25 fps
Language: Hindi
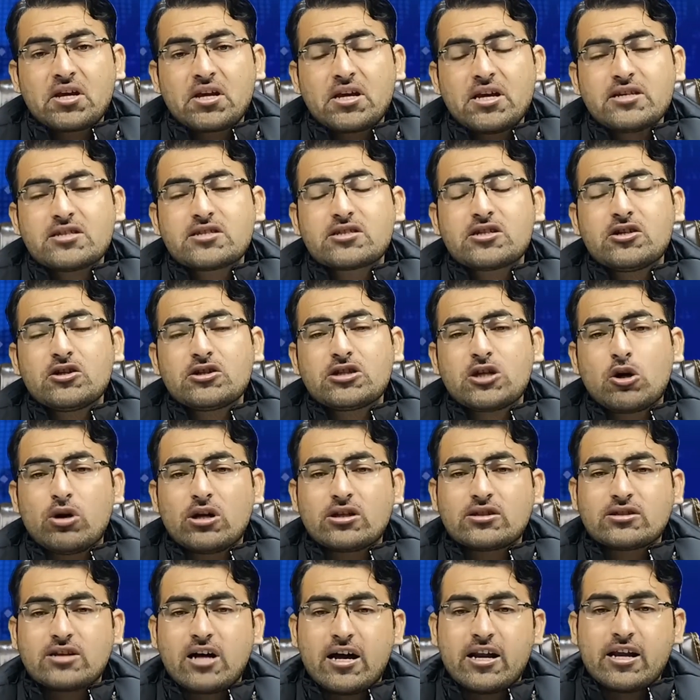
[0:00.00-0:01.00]
किस
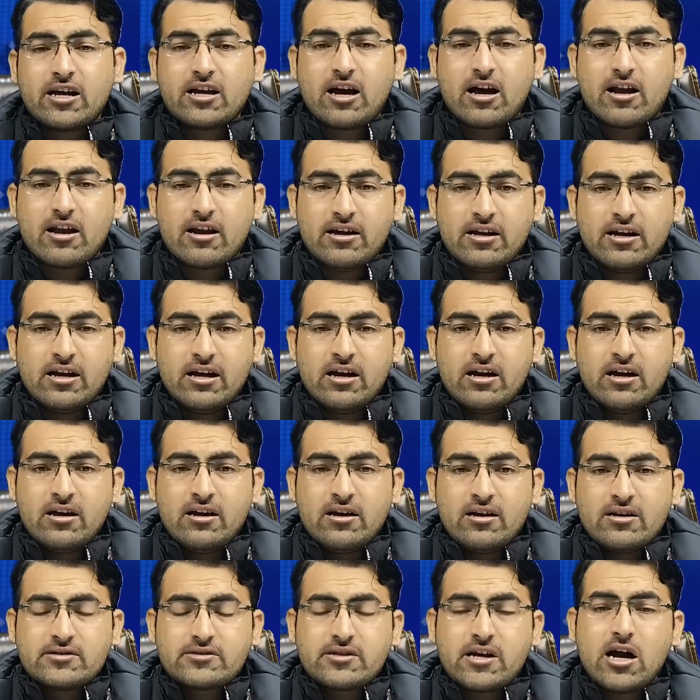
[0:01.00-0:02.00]
सहूलतकारी कर रहे
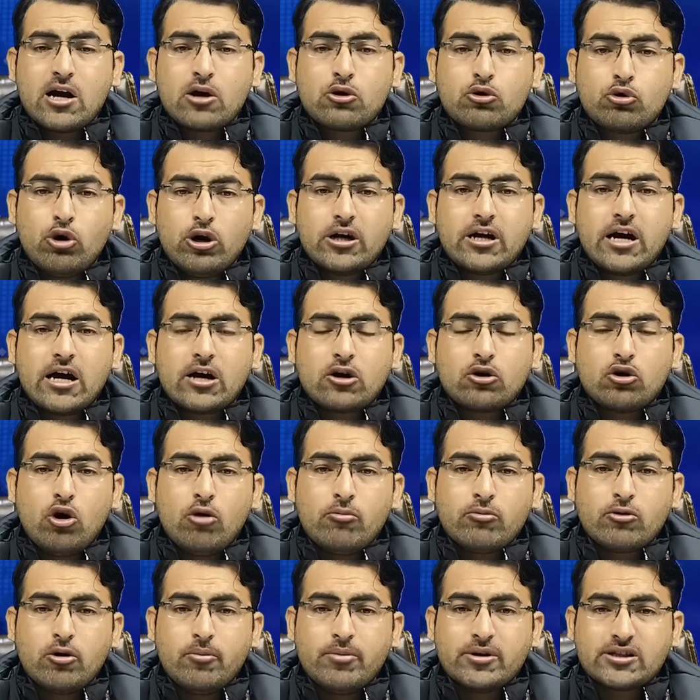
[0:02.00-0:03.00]
हैं ज़रा खुलकर
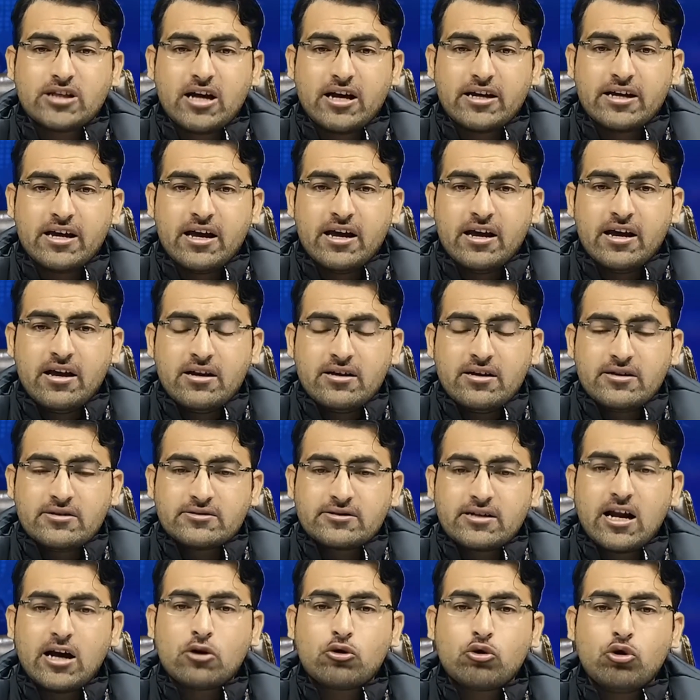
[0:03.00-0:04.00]
कौम को बताइए
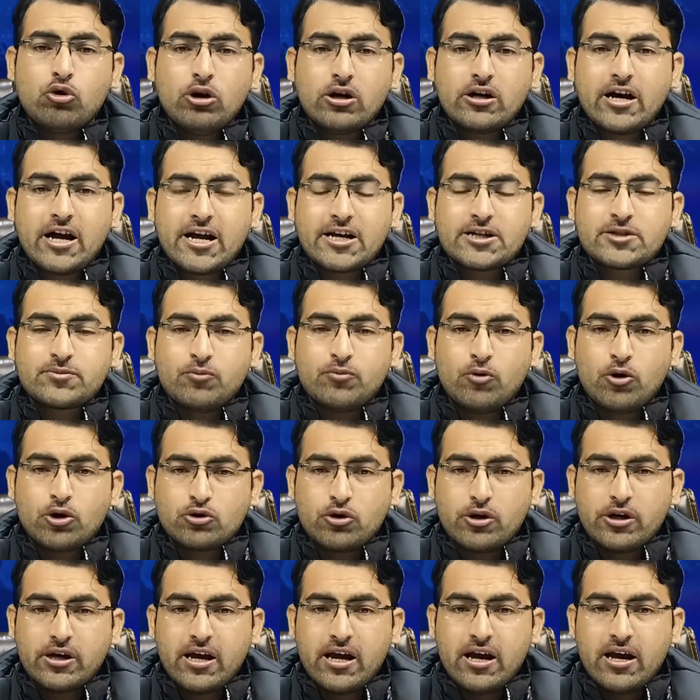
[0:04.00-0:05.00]
ज़रा खुलकर एक्सपोज
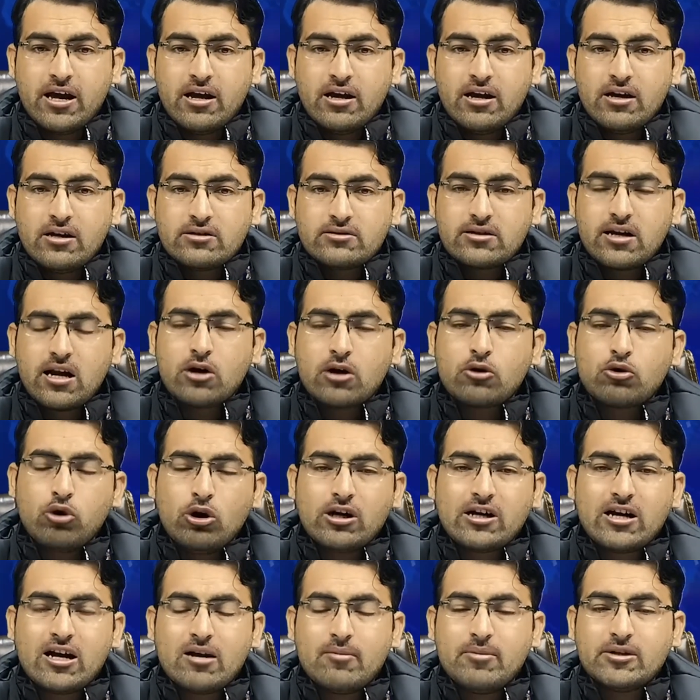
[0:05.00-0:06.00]
होइए ज़रा
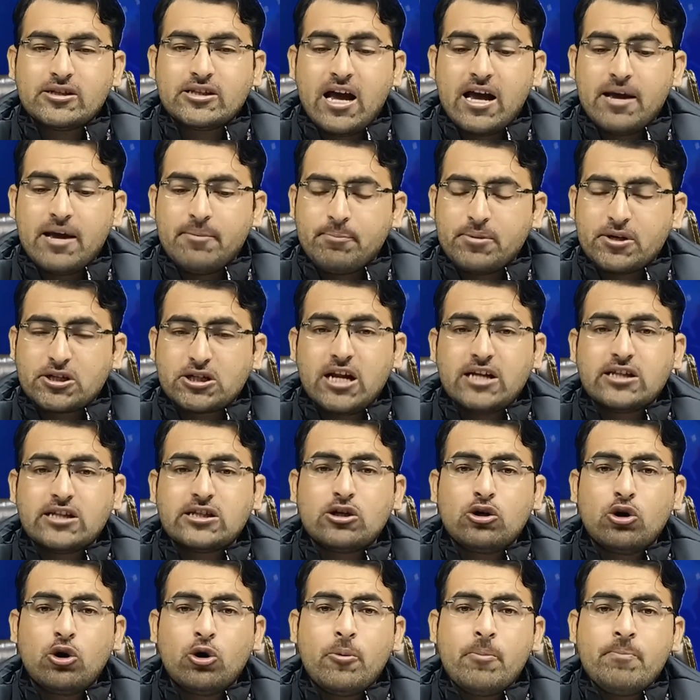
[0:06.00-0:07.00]
खुलकर बताएं पिछले
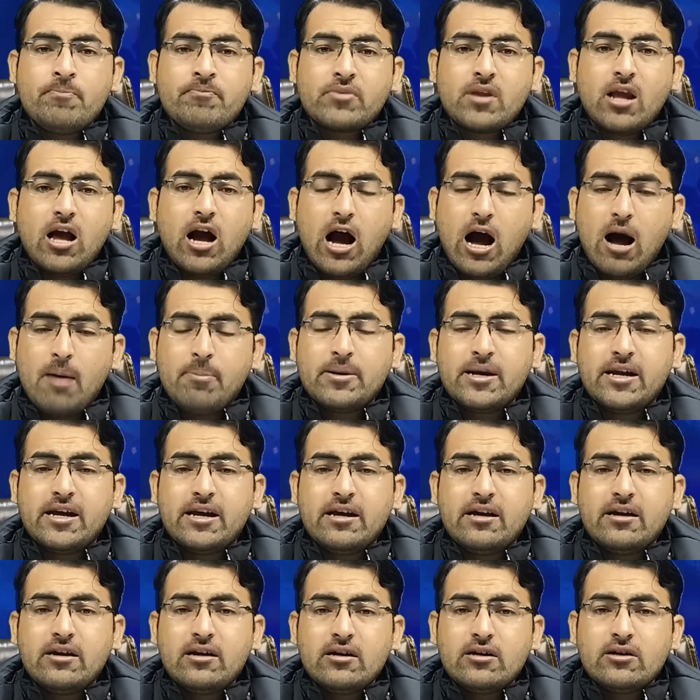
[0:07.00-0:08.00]
दिनों
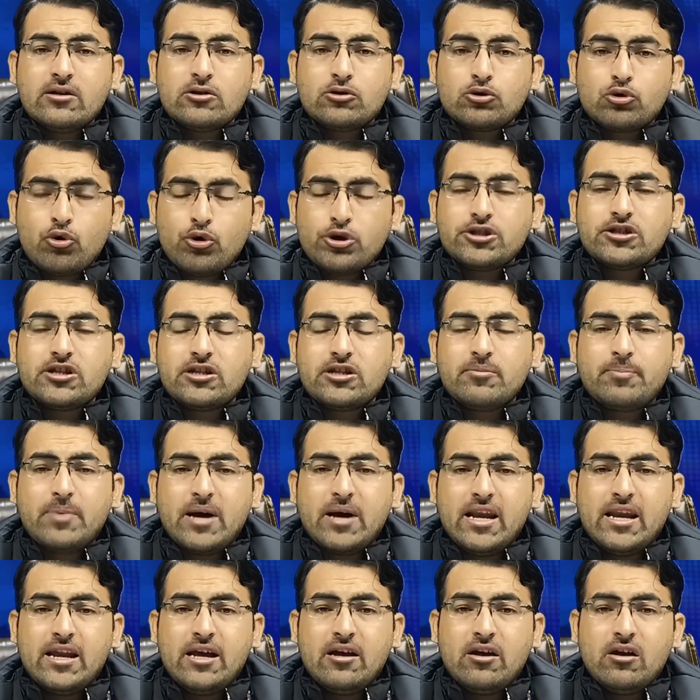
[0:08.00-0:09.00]
आपने कुछ दिन
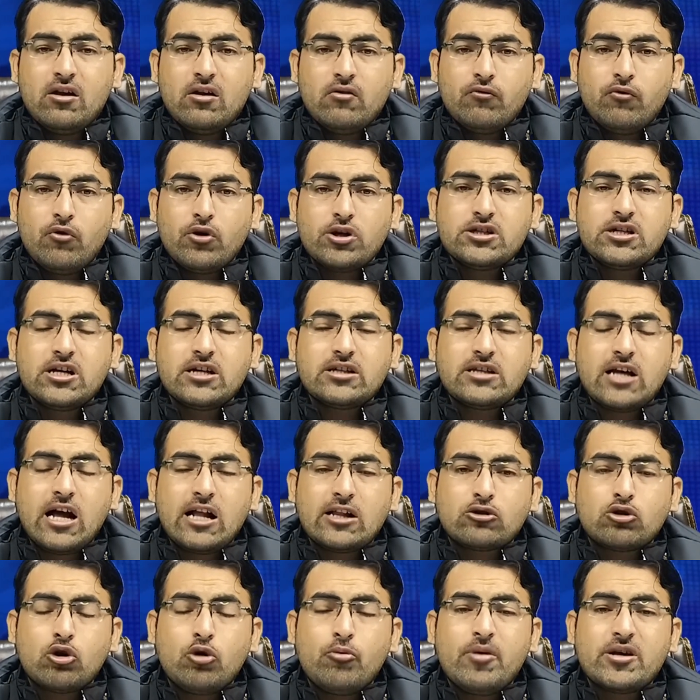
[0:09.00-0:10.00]
पहले फौजी
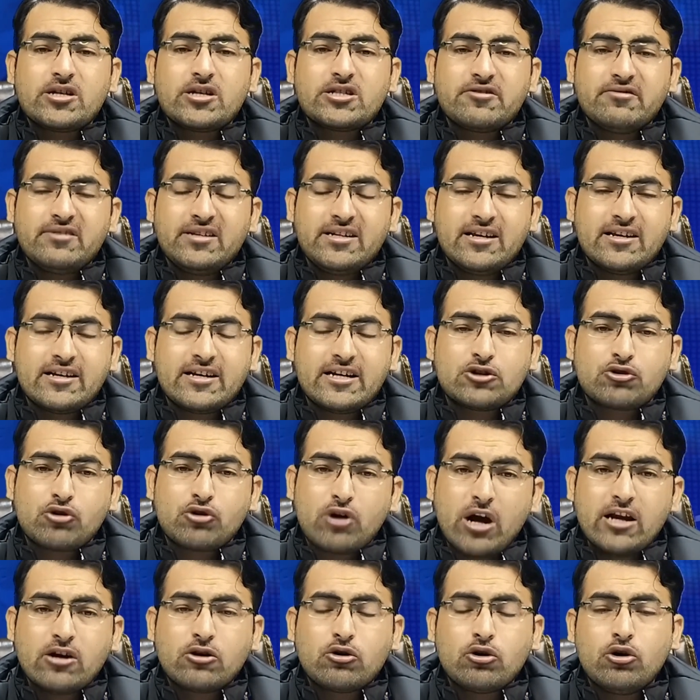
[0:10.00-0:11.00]
अदालतों में सिविलियन के
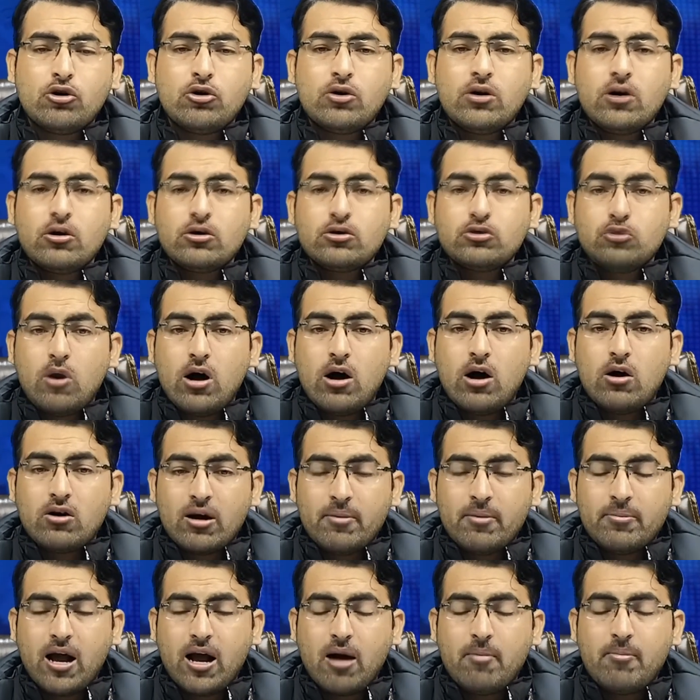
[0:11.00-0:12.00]
ट्रायल को
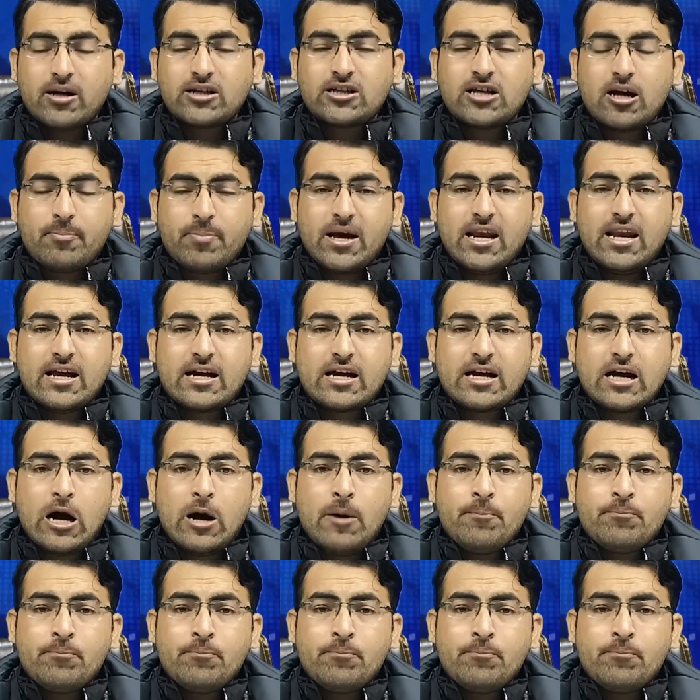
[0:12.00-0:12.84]
हुक्मनामा था पहले का